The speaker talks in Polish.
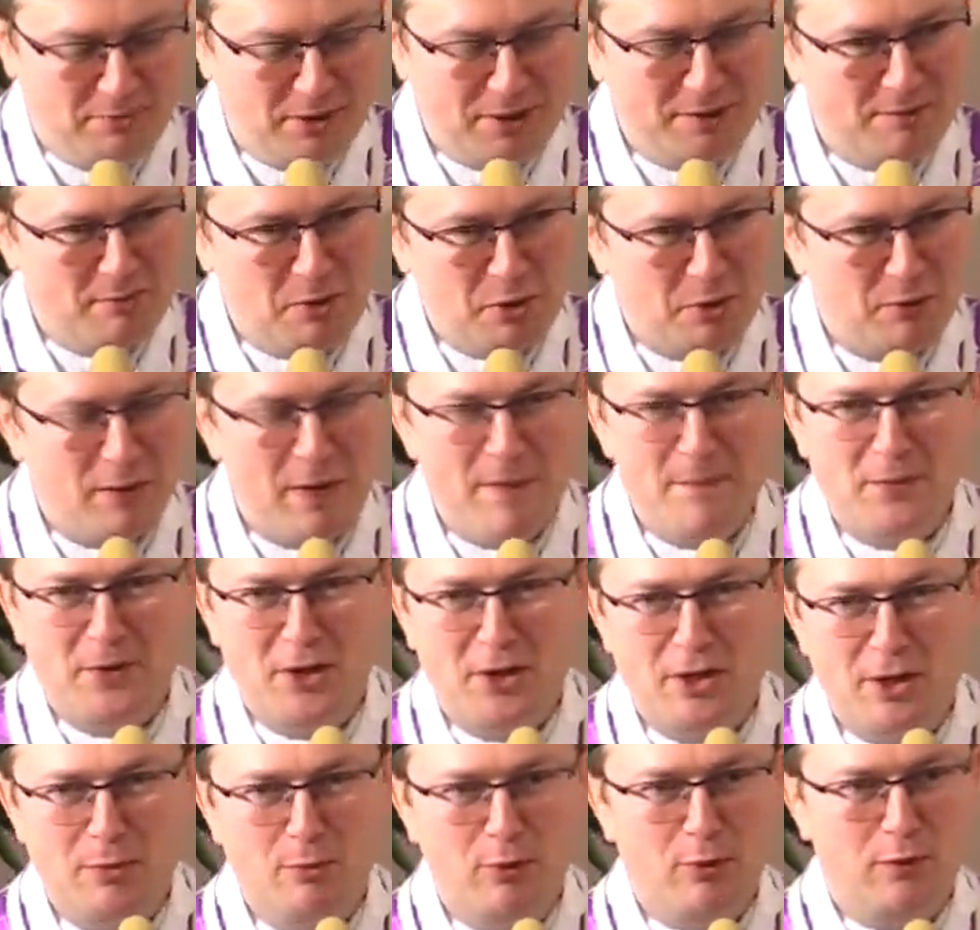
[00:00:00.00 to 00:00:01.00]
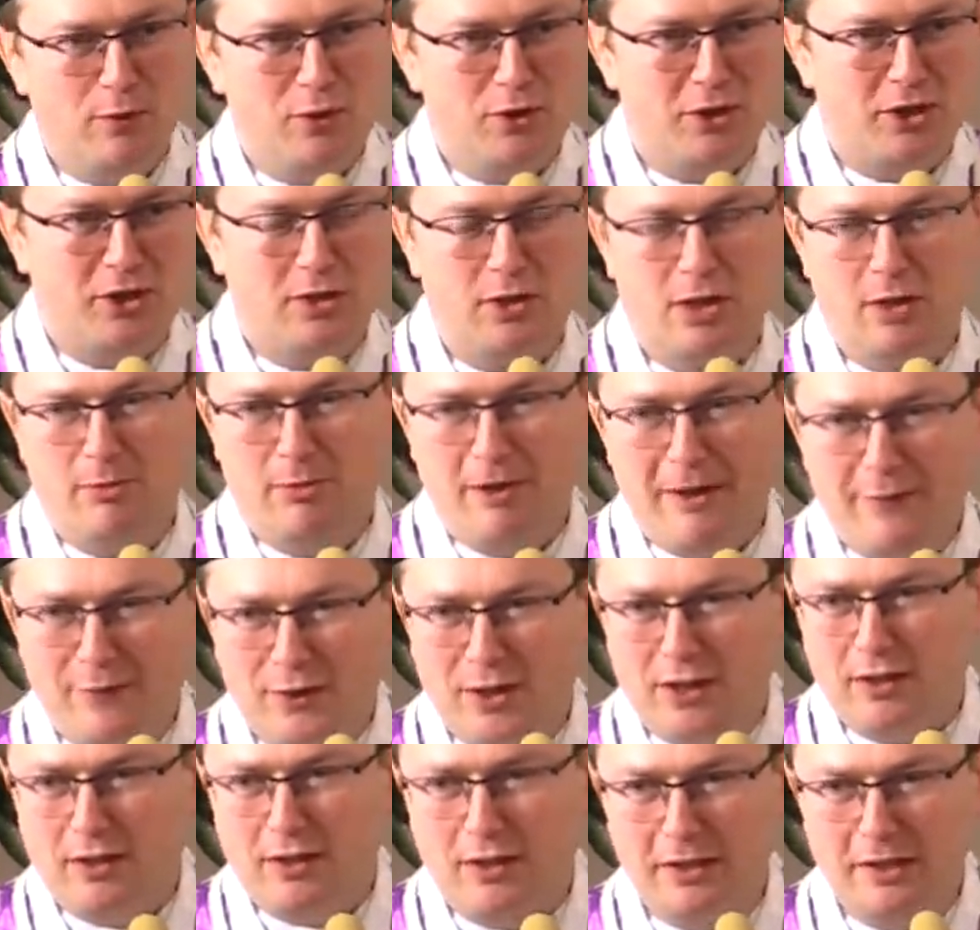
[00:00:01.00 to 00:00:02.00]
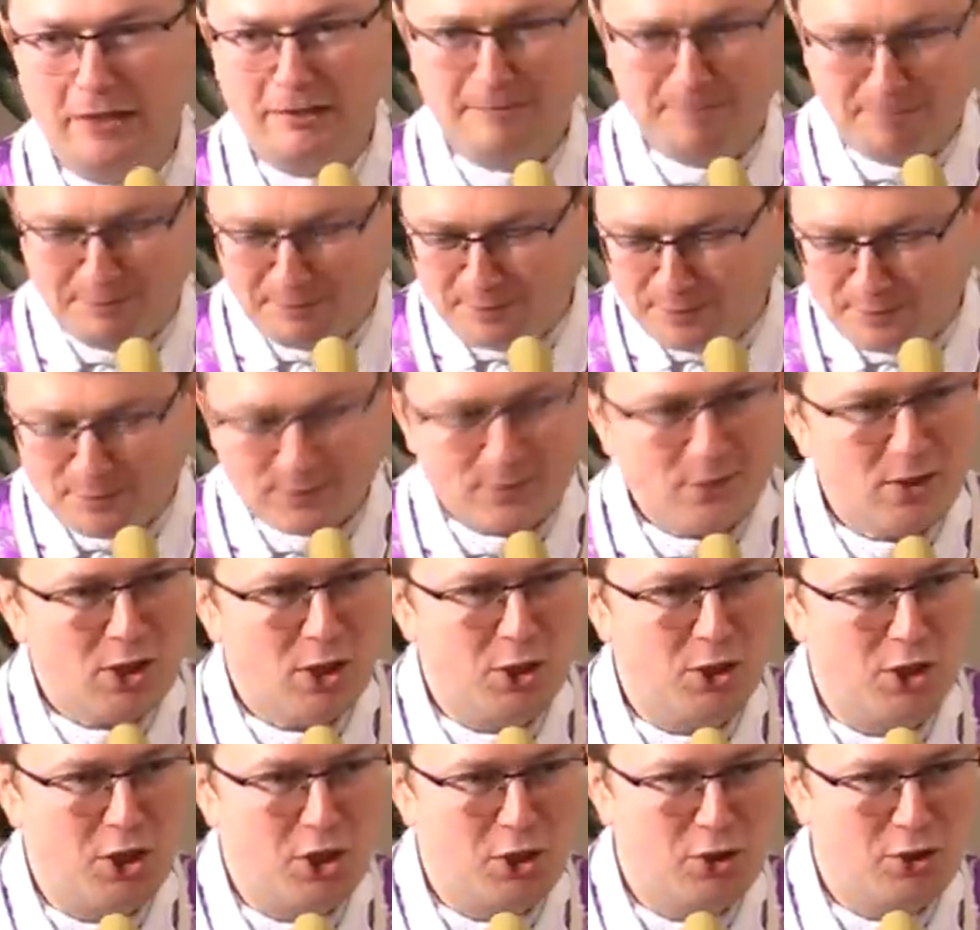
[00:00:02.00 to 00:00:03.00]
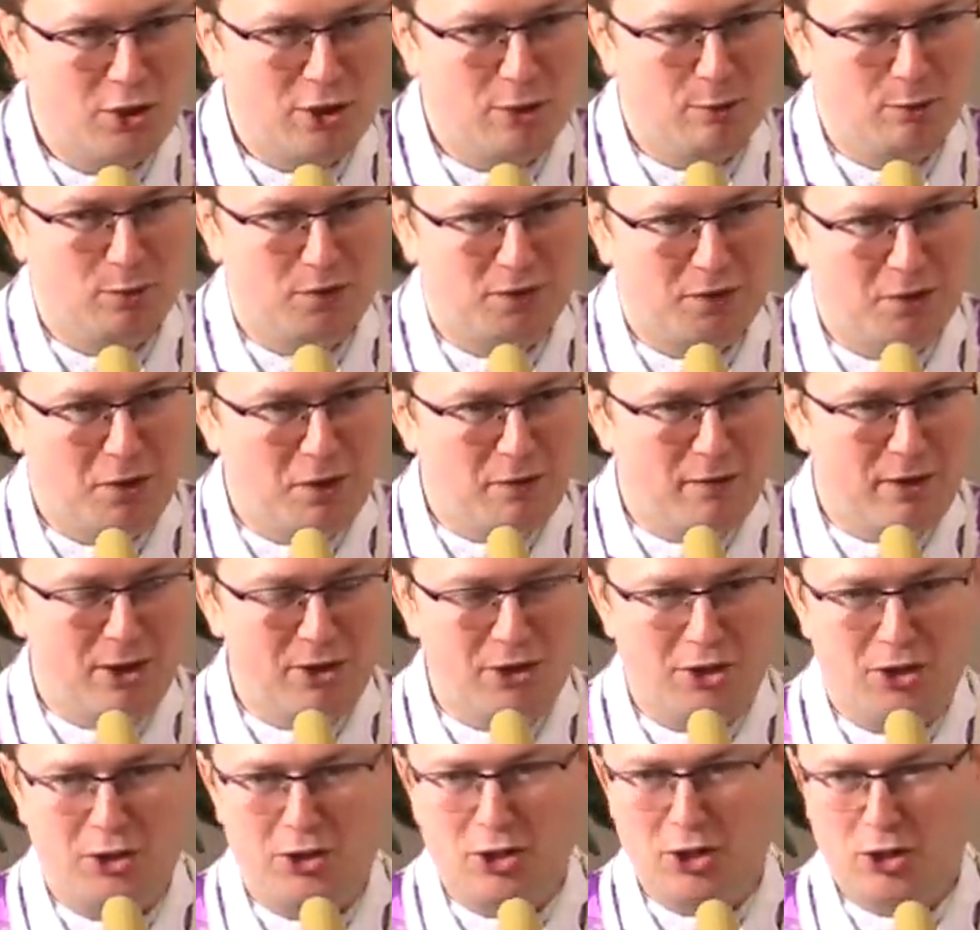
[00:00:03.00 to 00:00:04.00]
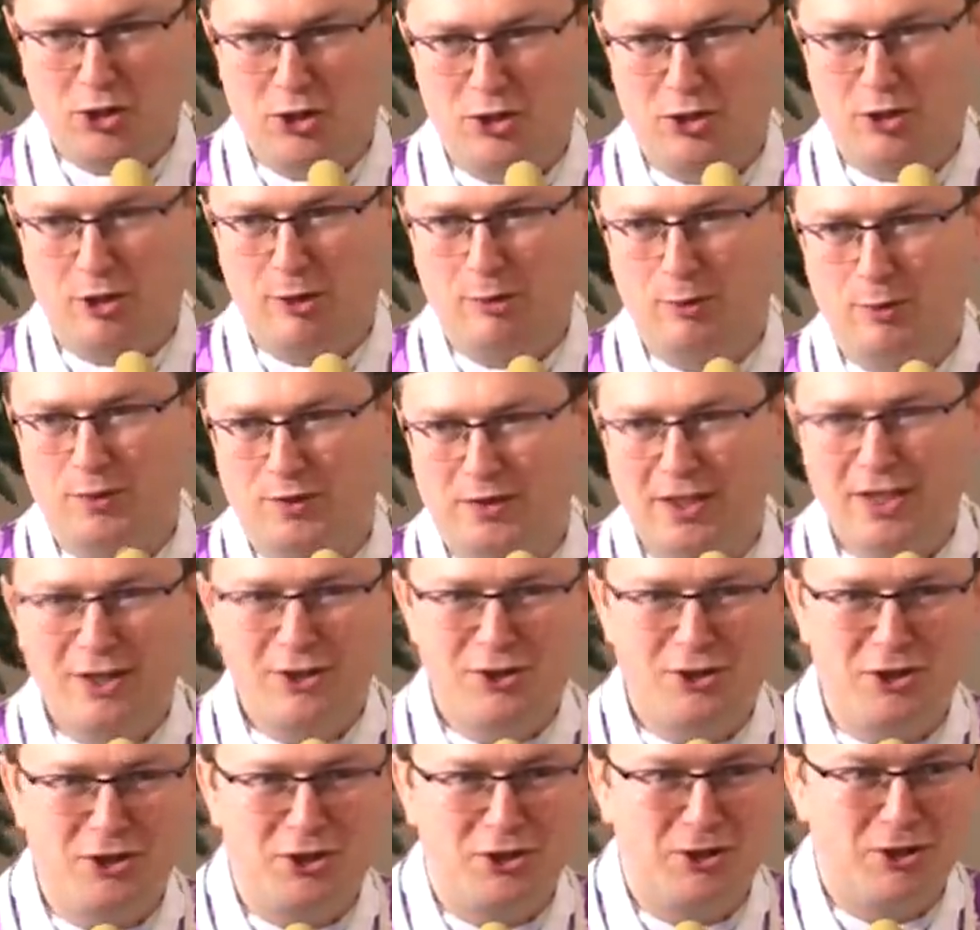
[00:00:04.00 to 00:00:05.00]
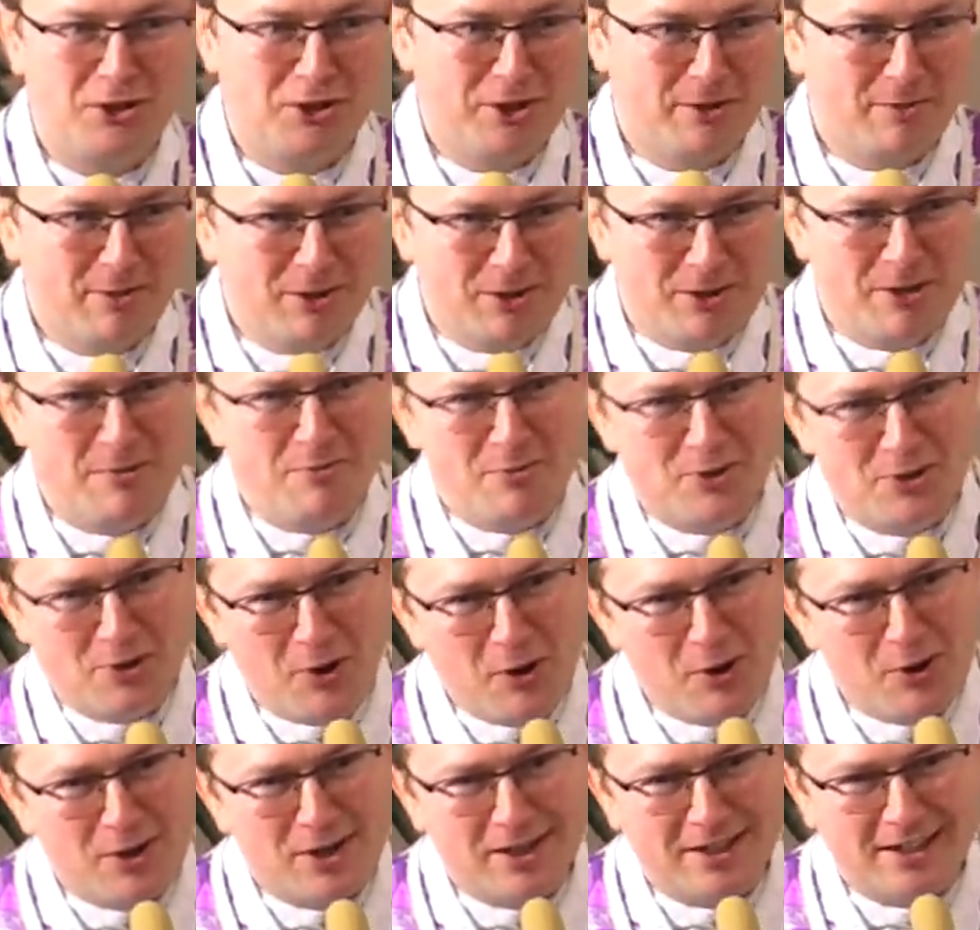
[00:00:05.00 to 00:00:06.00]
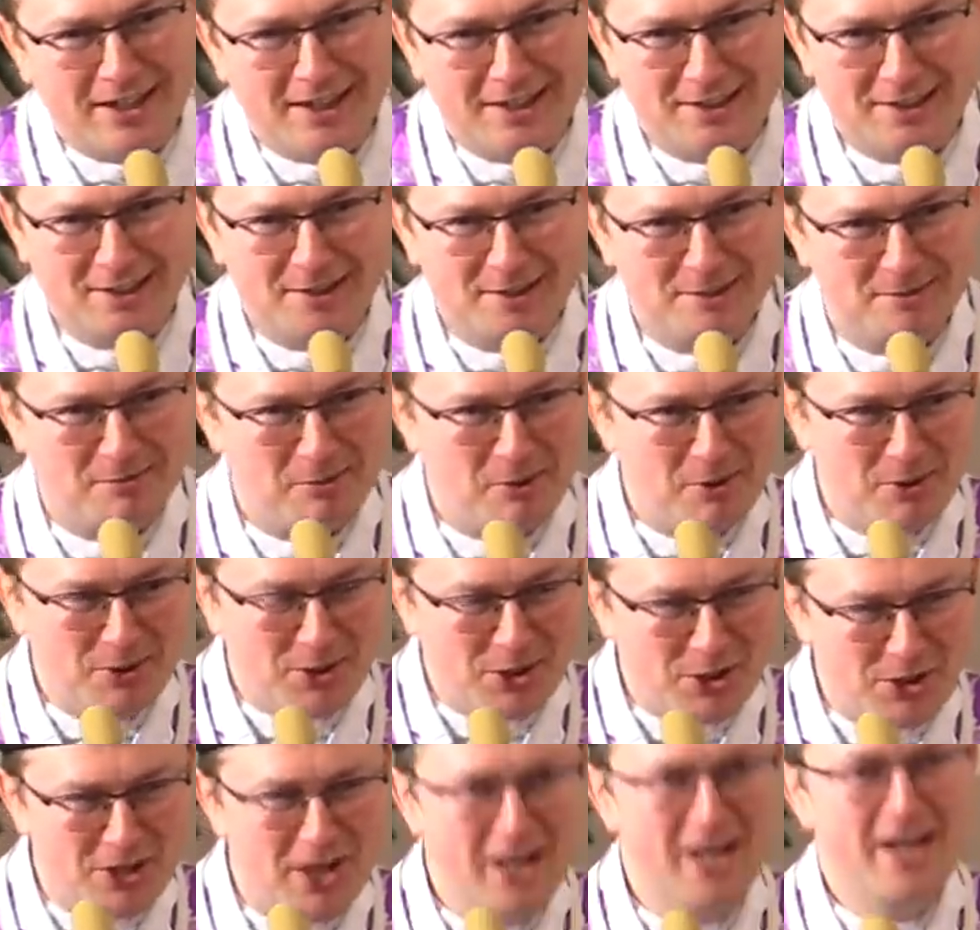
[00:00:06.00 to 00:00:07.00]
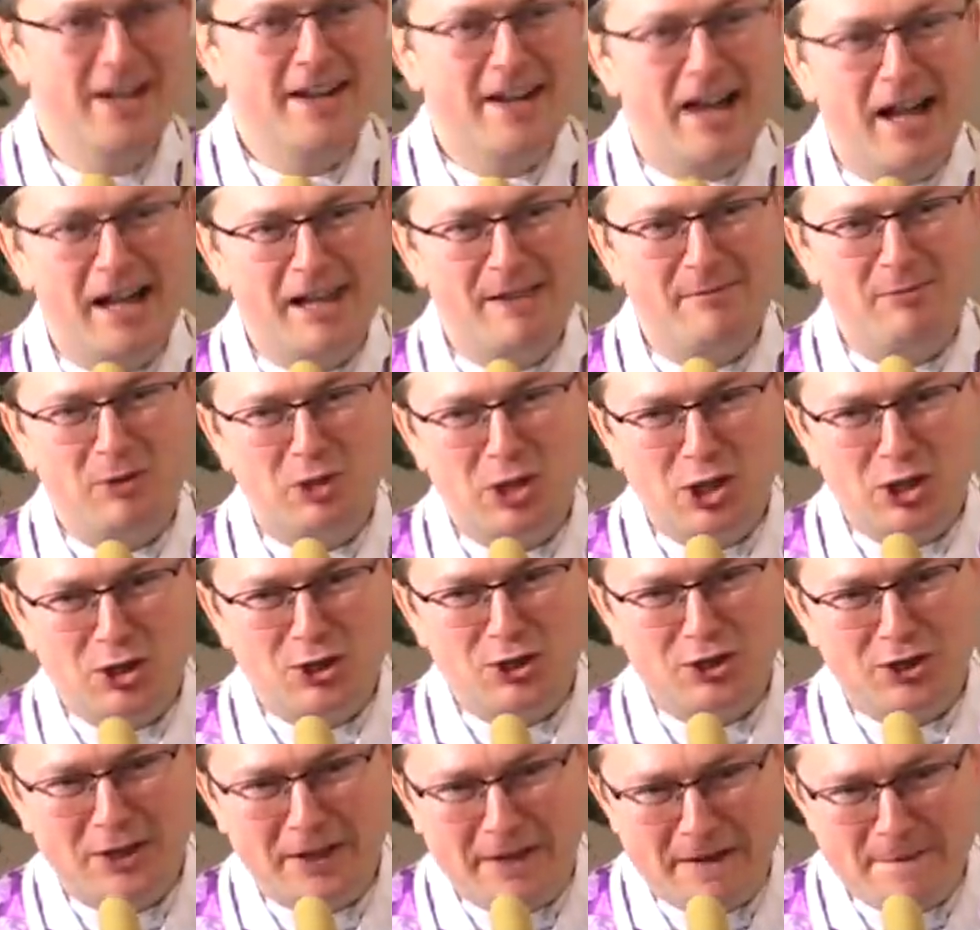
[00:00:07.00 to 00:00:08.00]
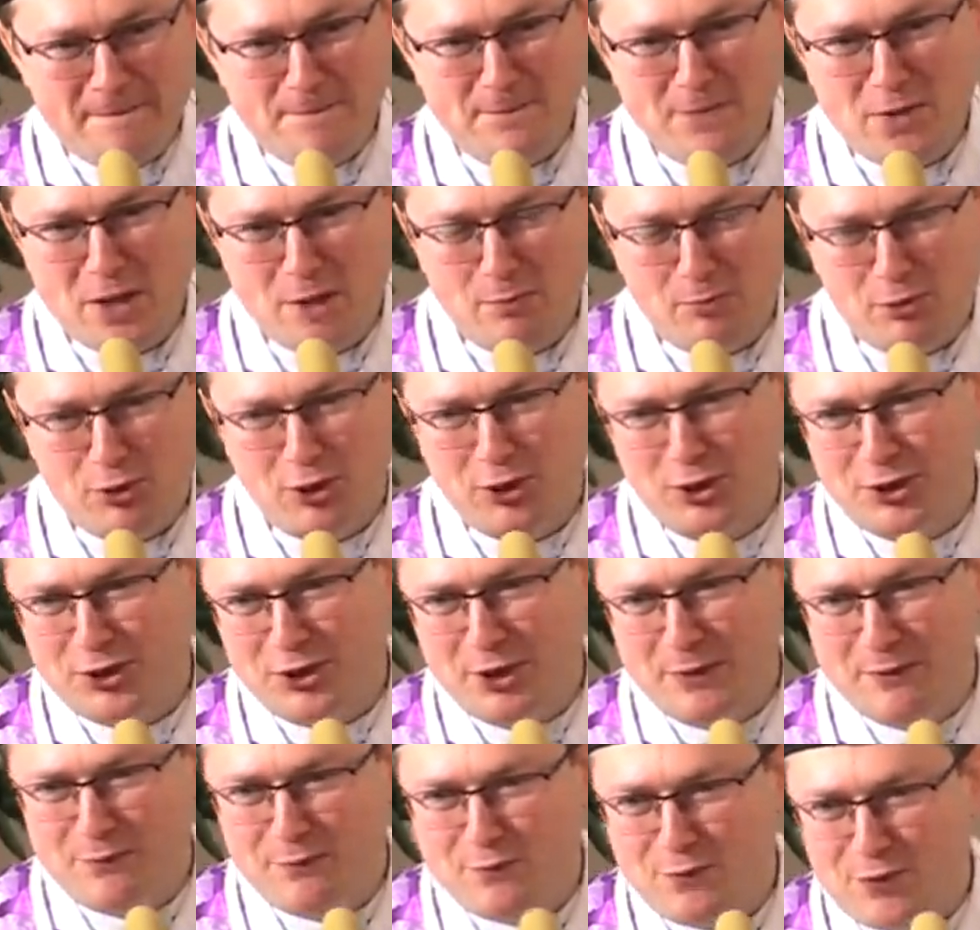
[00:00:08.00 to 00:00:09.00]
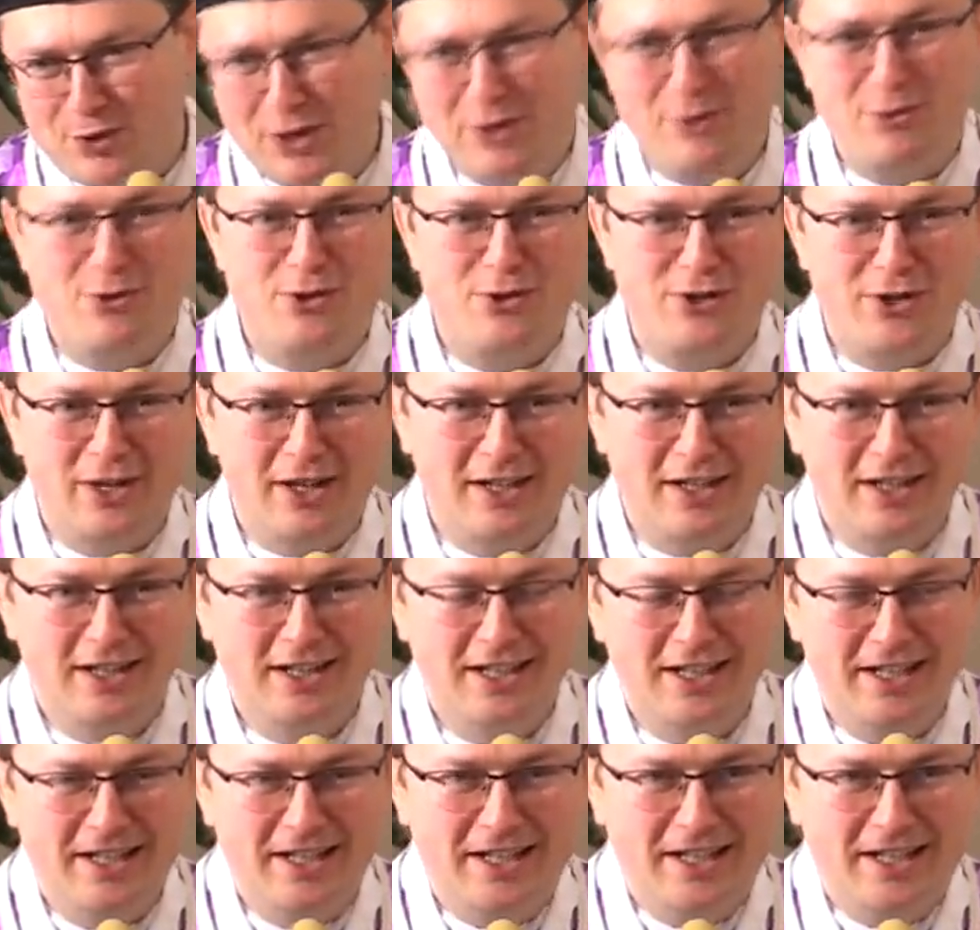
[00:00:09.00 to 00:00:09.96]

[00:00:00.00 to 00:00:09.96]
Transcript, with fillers: Pismo Święte nie mówi, że trzeba wtedy gdzieś się schować, gdzieś się zaszyć, że trzeba czymś okna zasłonić, albo jeszcze inne przedsięwzięcia